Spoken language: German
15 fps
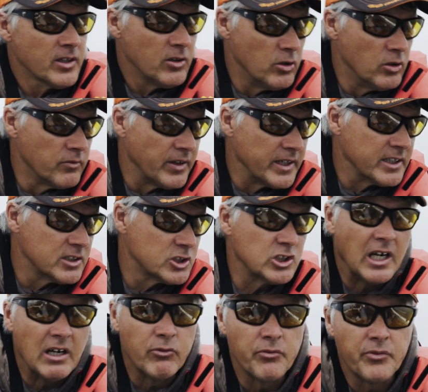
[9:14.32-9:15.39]
irgendwelche
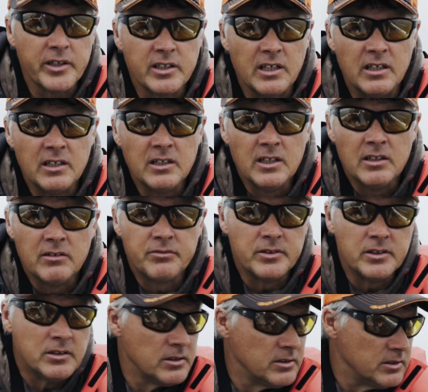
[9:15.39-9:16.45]
Stahlvorfächer äh,
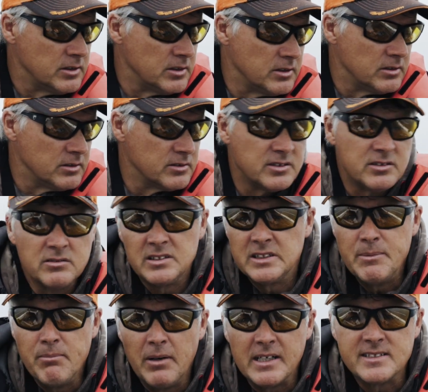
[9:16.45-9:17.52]

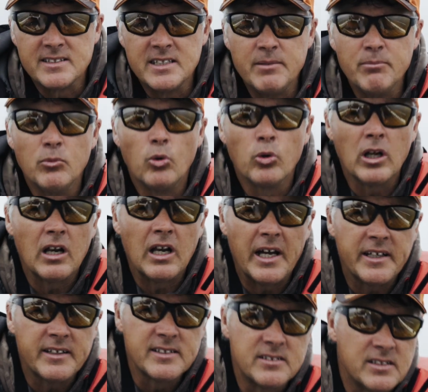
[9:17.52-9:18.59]
7x7 äh, oder
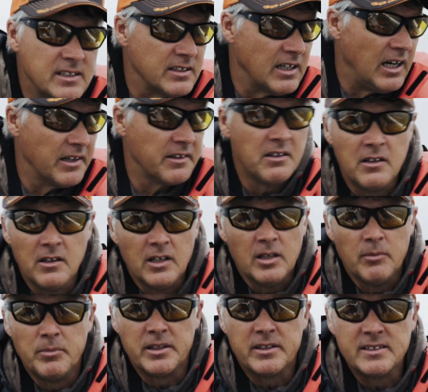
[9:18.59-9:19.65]
leichtes Titan
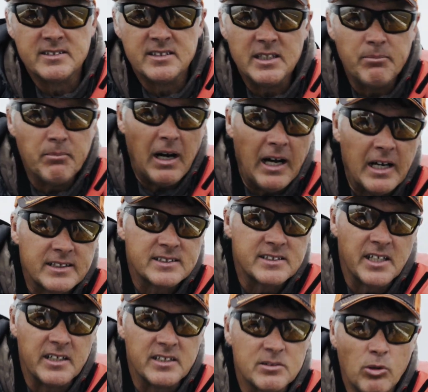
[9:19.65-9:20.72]
mit 7, 8,
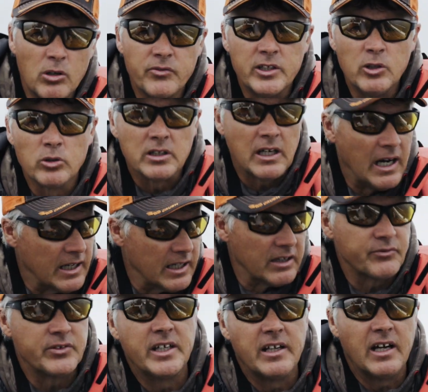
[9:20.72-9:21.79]
10, 12 Kilo
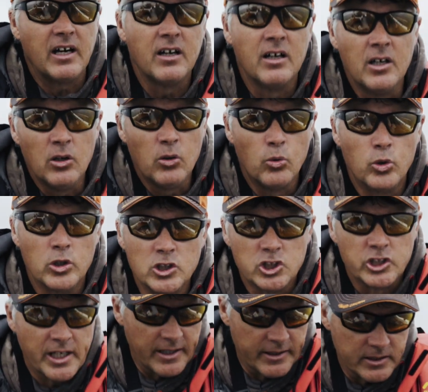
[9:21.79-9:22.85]
Tragkraft, je nach
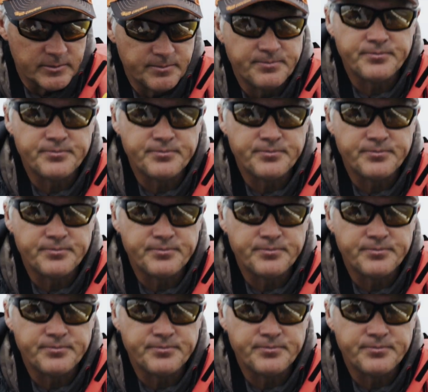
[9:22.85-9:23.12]
Routenstärke.